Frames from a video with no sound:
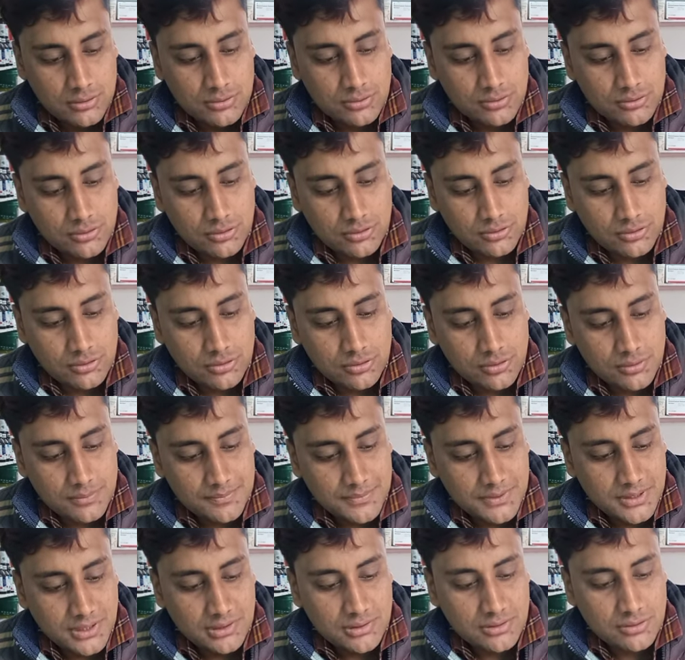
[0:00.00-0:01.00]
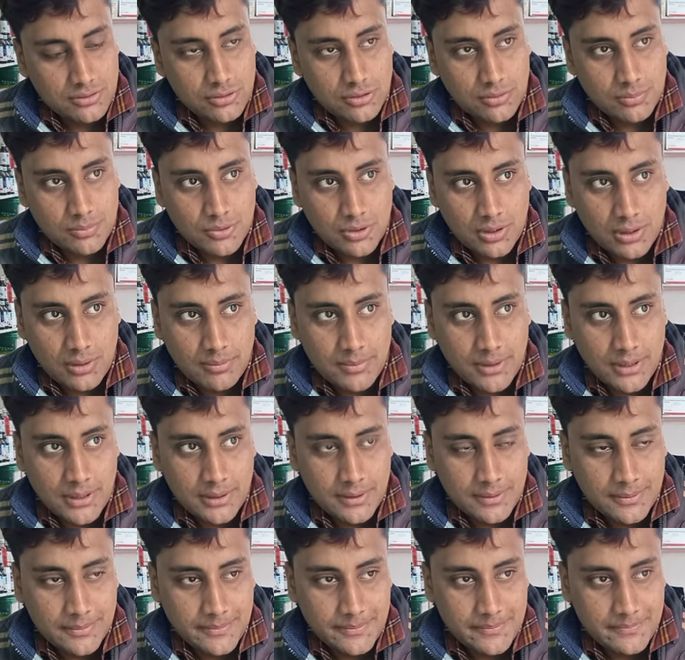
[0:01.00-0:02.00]
तो दोस्तों इस ड्रॉप को
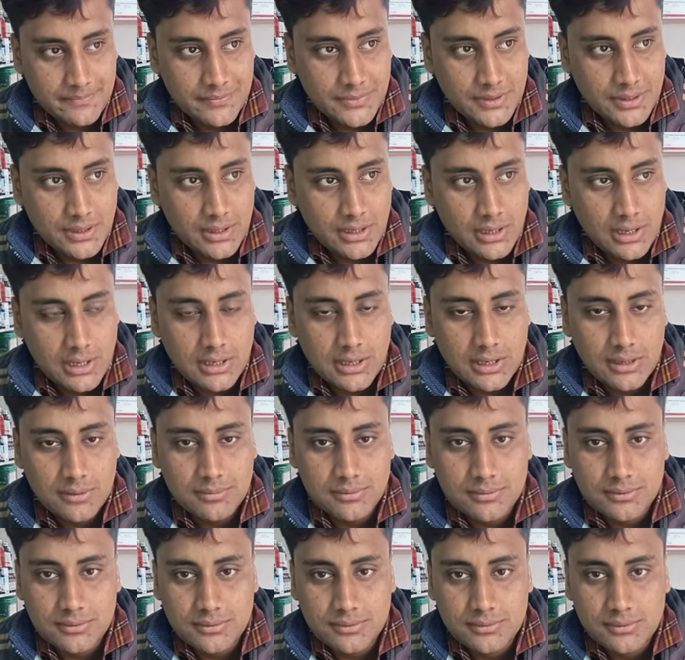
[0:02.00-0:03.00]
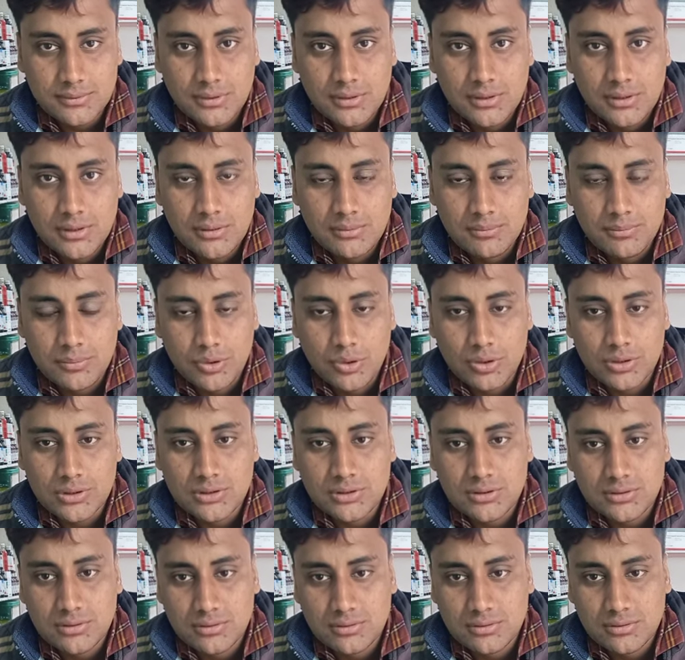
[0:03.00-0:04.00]
हमें अगर
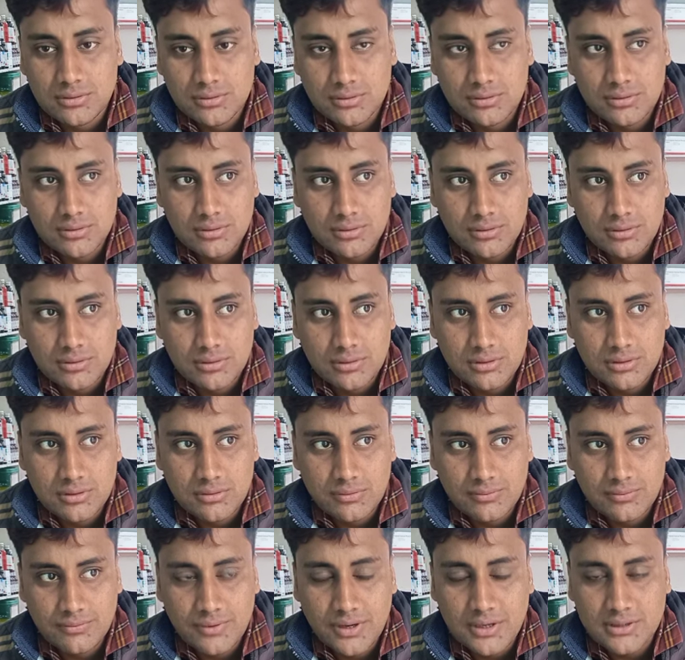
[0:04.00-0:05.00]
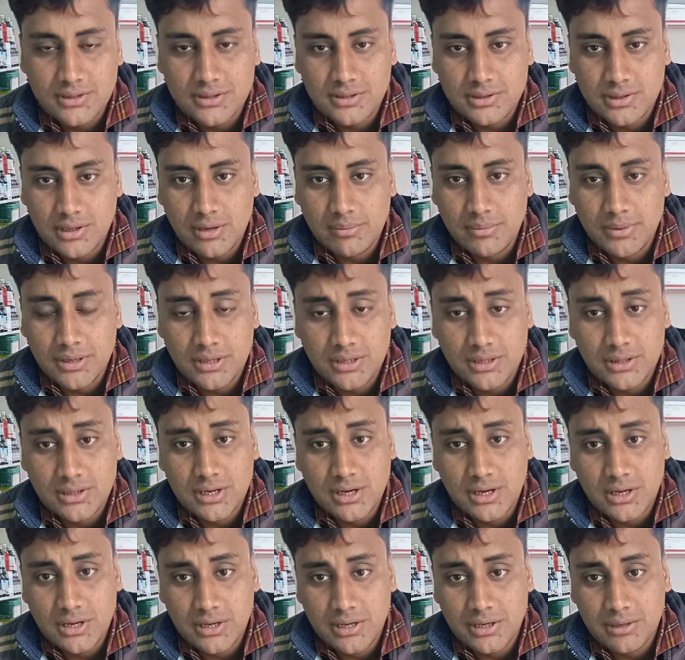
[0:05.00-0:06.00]
बहुत वक्त से हमें नींद
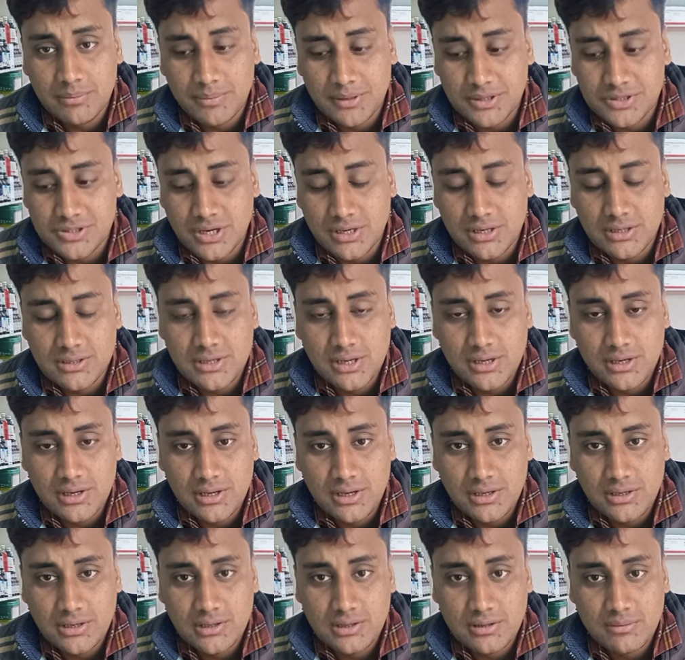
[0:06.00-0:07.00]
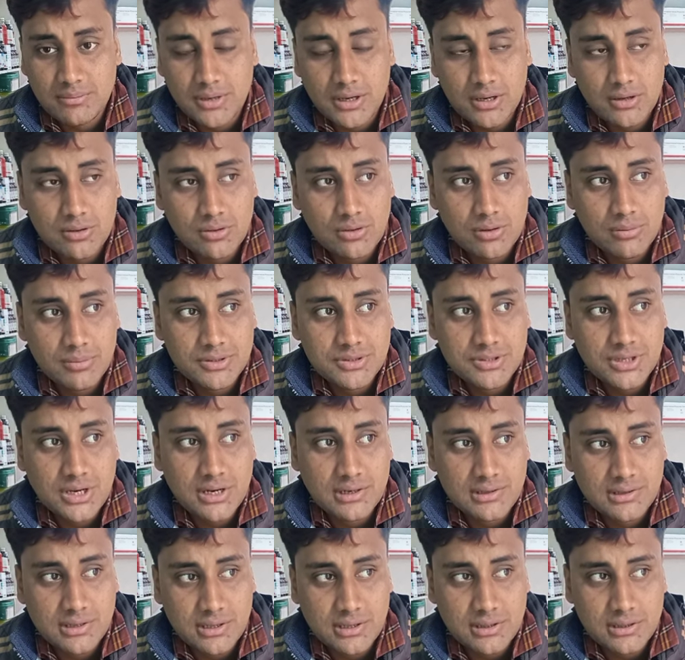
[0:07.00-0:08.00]
ना आने की परेशानी चल रही है जैसे मान लो हमें
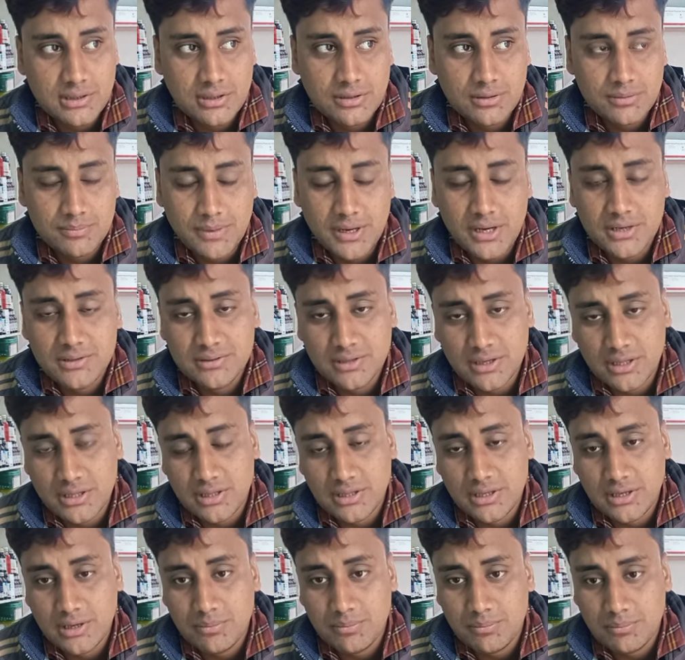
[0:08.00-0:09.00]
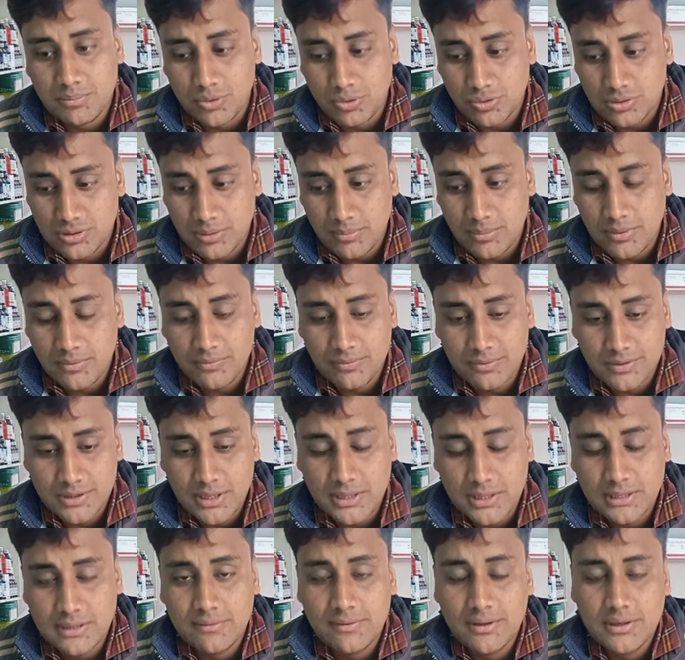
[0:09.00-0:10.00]
चार साल से पाँच साल से या उससे भी
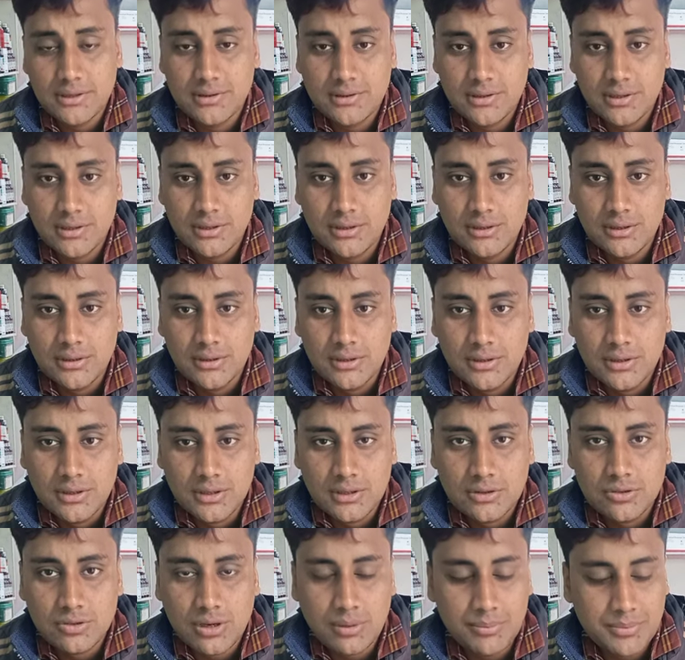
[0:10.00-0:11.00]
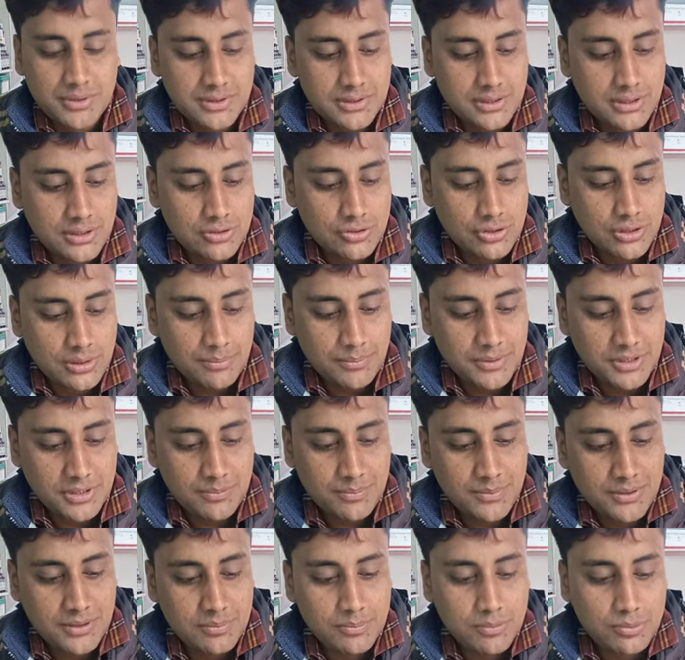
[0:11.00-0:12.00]
ज़्यादा वक्त से तो हम इसकी जो है बीस
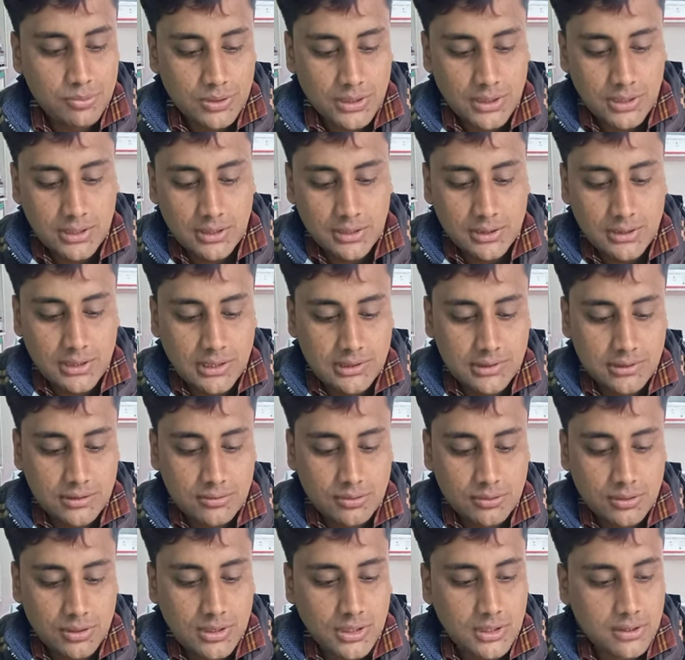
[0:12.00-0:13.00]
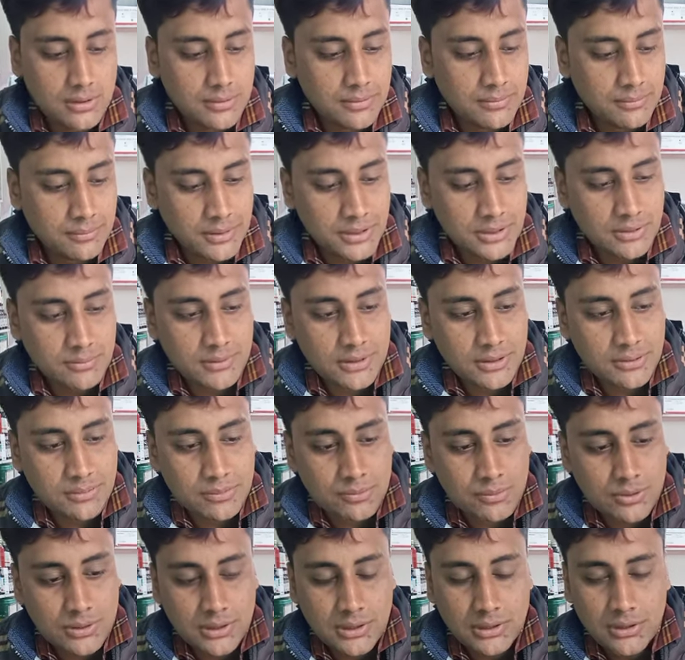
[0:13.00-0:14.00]
बीस बूंदे यहाँ से खोलकर बीस बीस
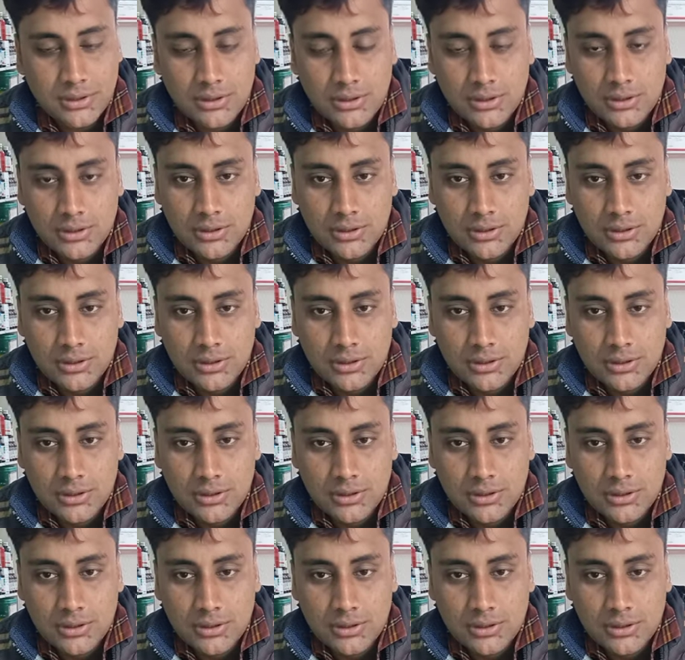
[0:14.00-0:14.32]
बूंदे